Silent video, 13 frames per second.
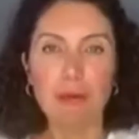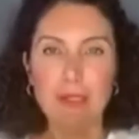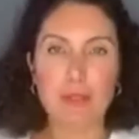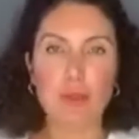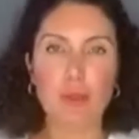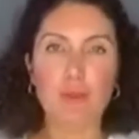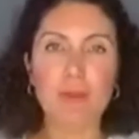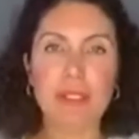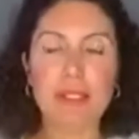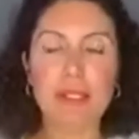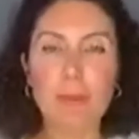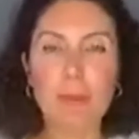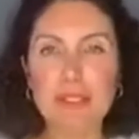Evet
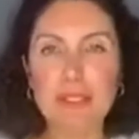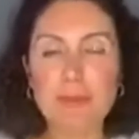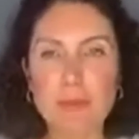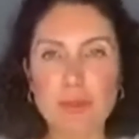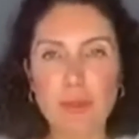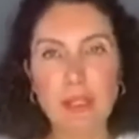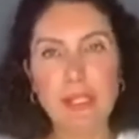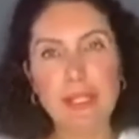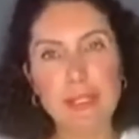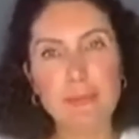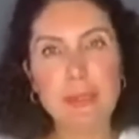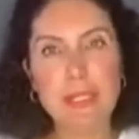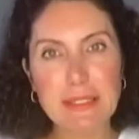yorumları kapattım. Sonra
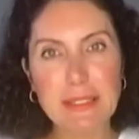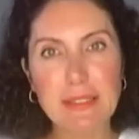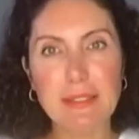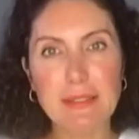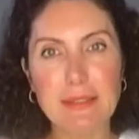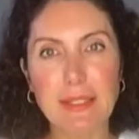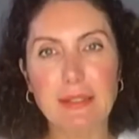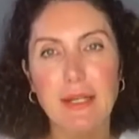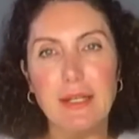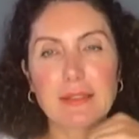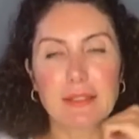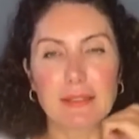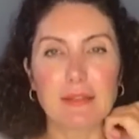yayın bittiğinde
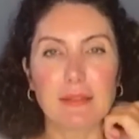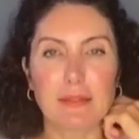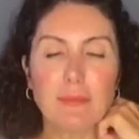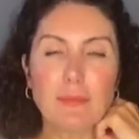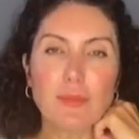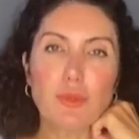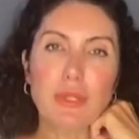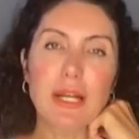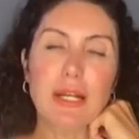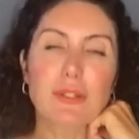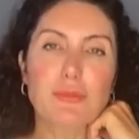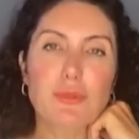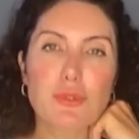tekrardan alırım. Dünya
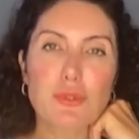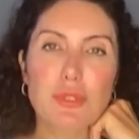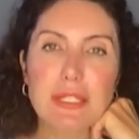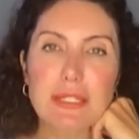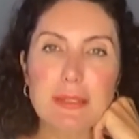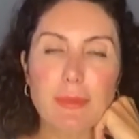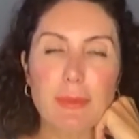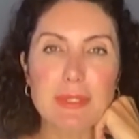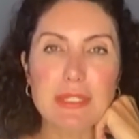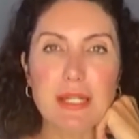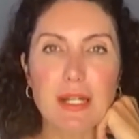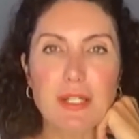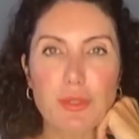nüfusunun dediğim gibi
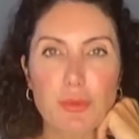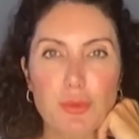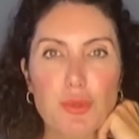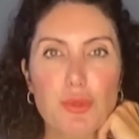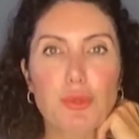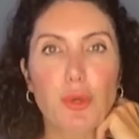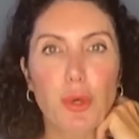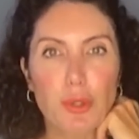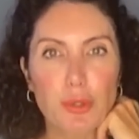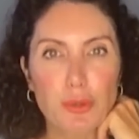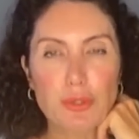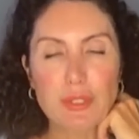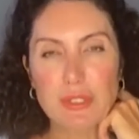sadece 3'ü
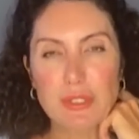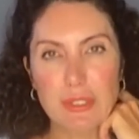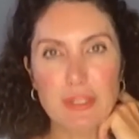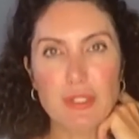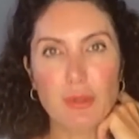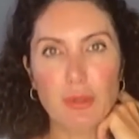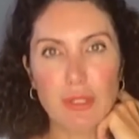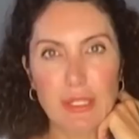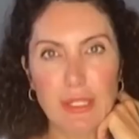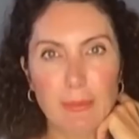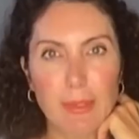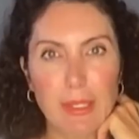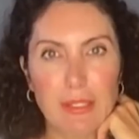4'ü stratejik
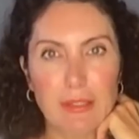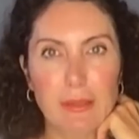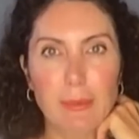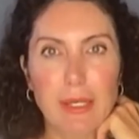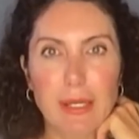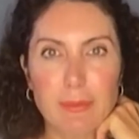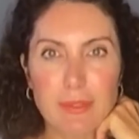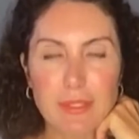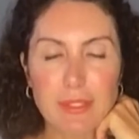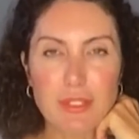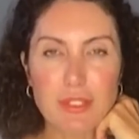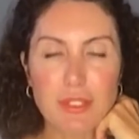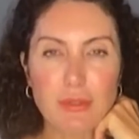olarak planlama
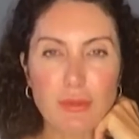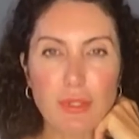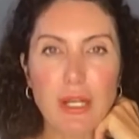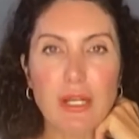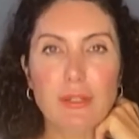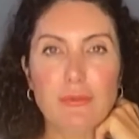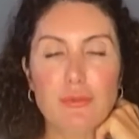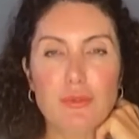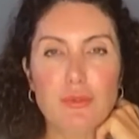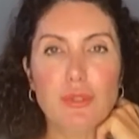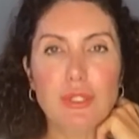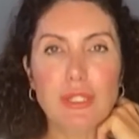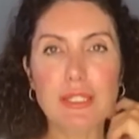yaptığı için dünya
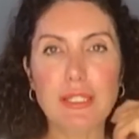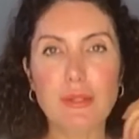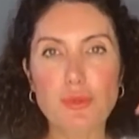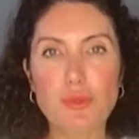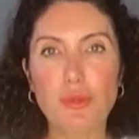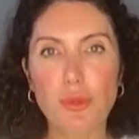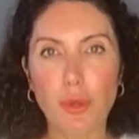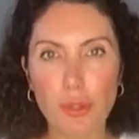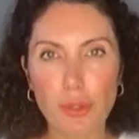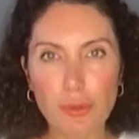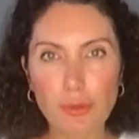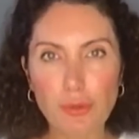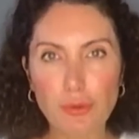nüfusunun yine 3'ü
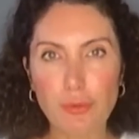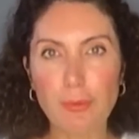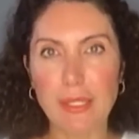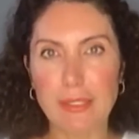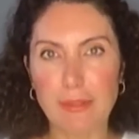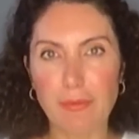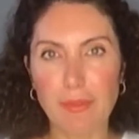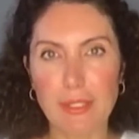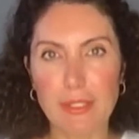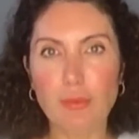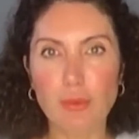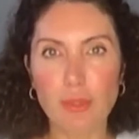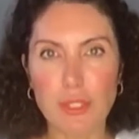4'ü tüm
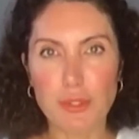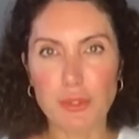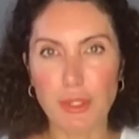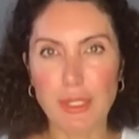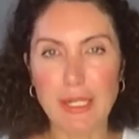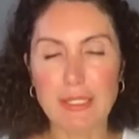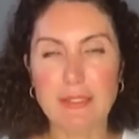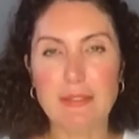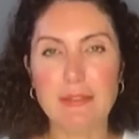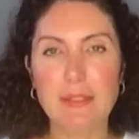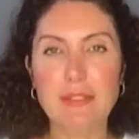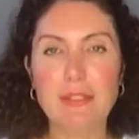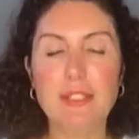hedeflerine ulaşıyor. Yani
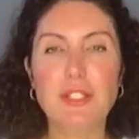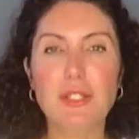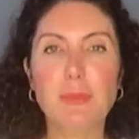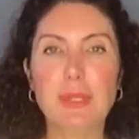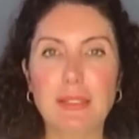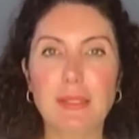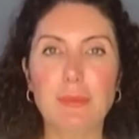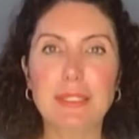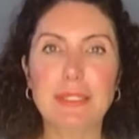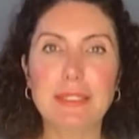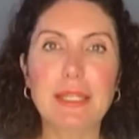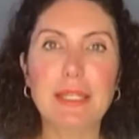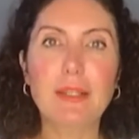stratejik planlama
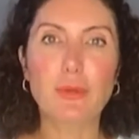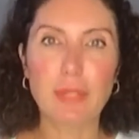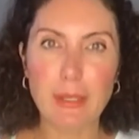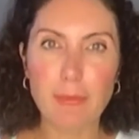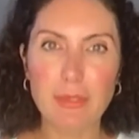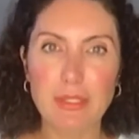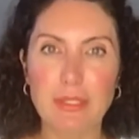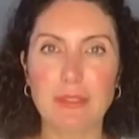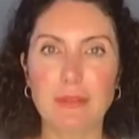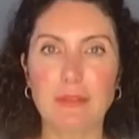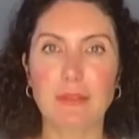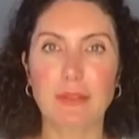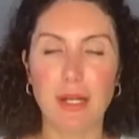niye
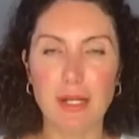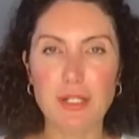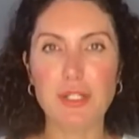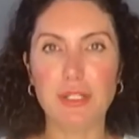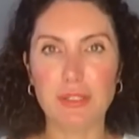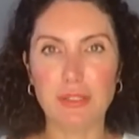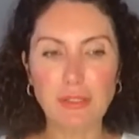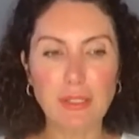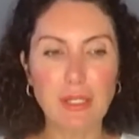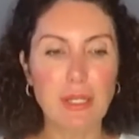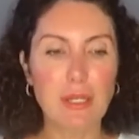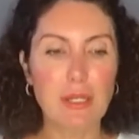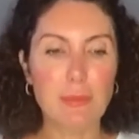önemlinin karşılığı
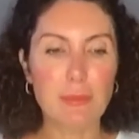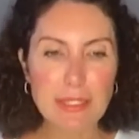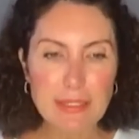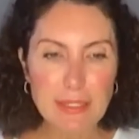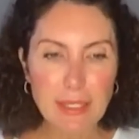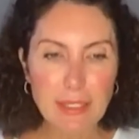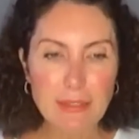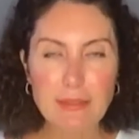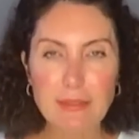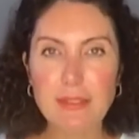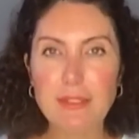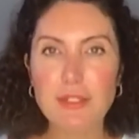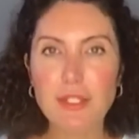Bizler
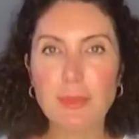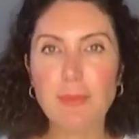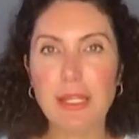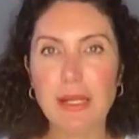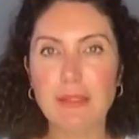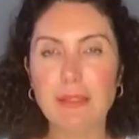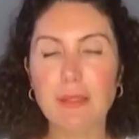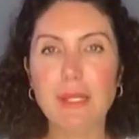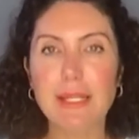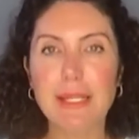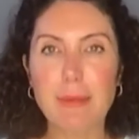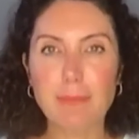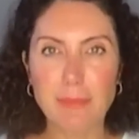stratejik planlama
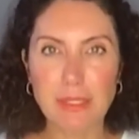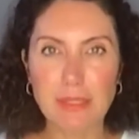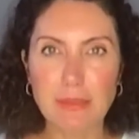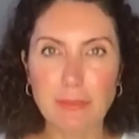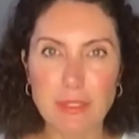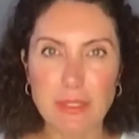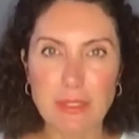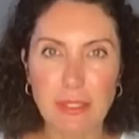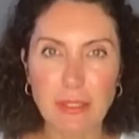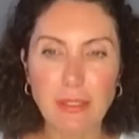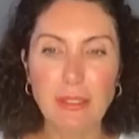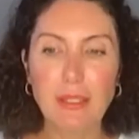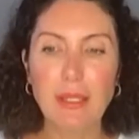
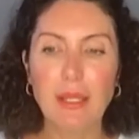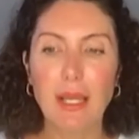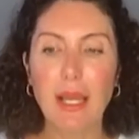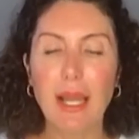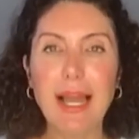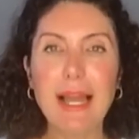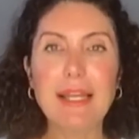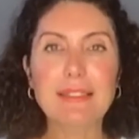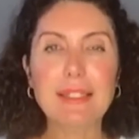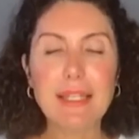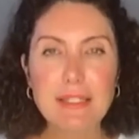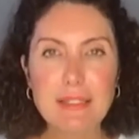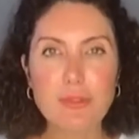yapmadığımızda her
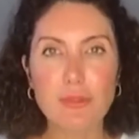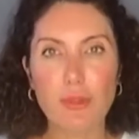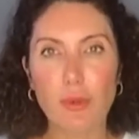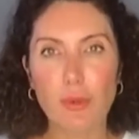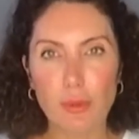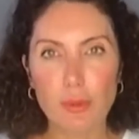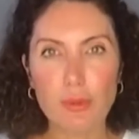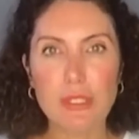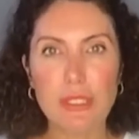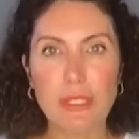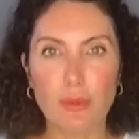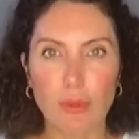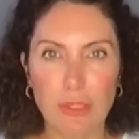ne istiyor
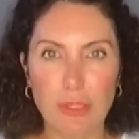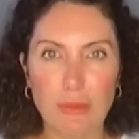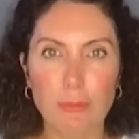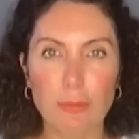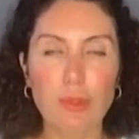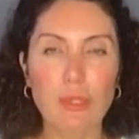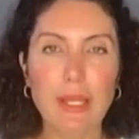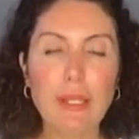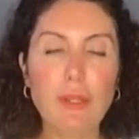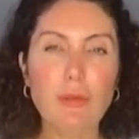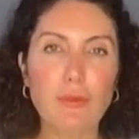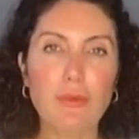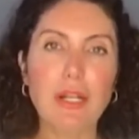olursak olalım bunu
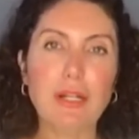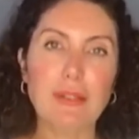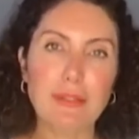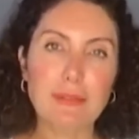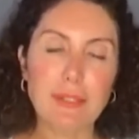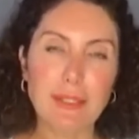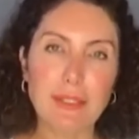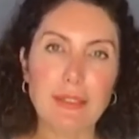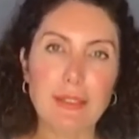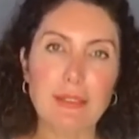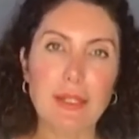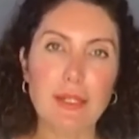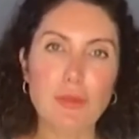en ufak detayına
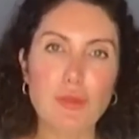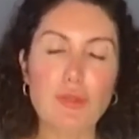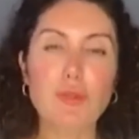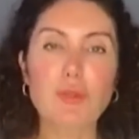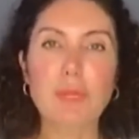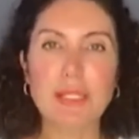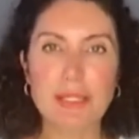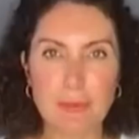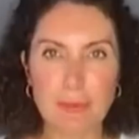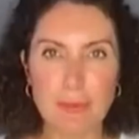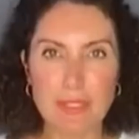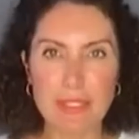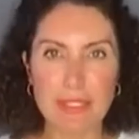kadar
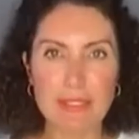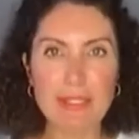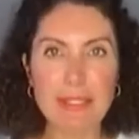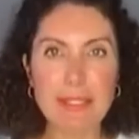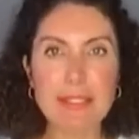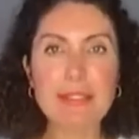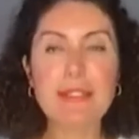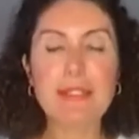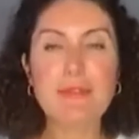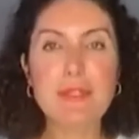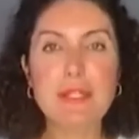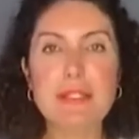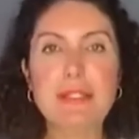düşünmediğimizde, zihin
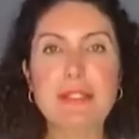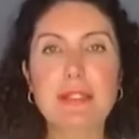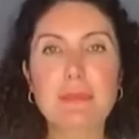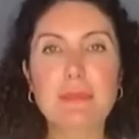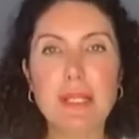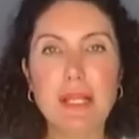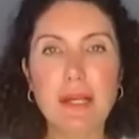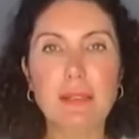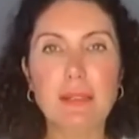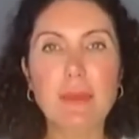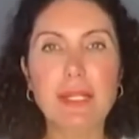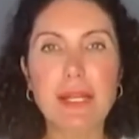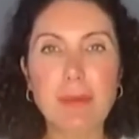seviyesinde planlama
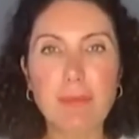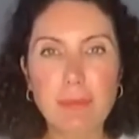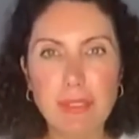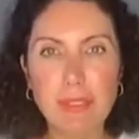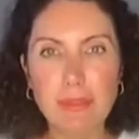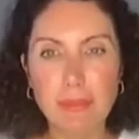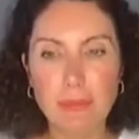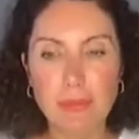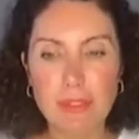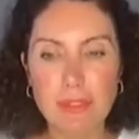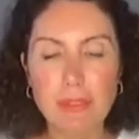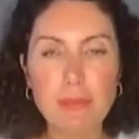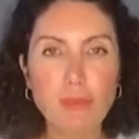yapmadığımızda
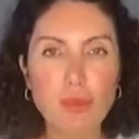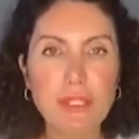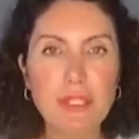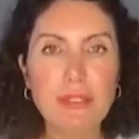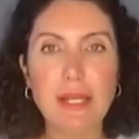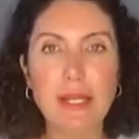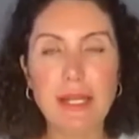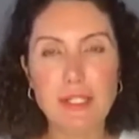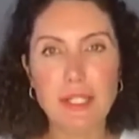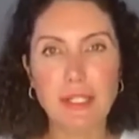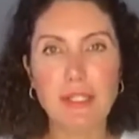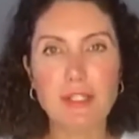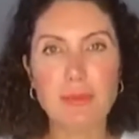bunların
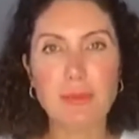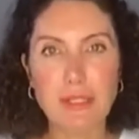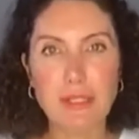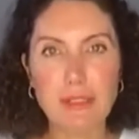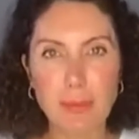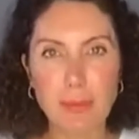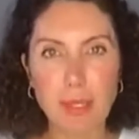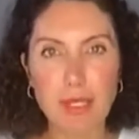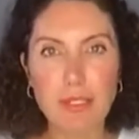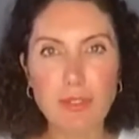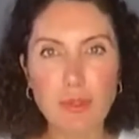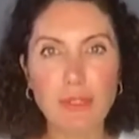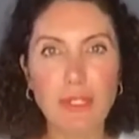gerçekleşme ihtimali çok
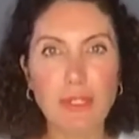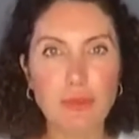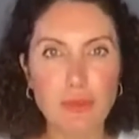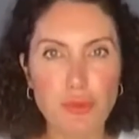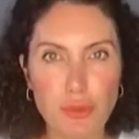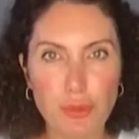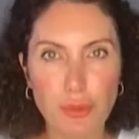daha düşüyor.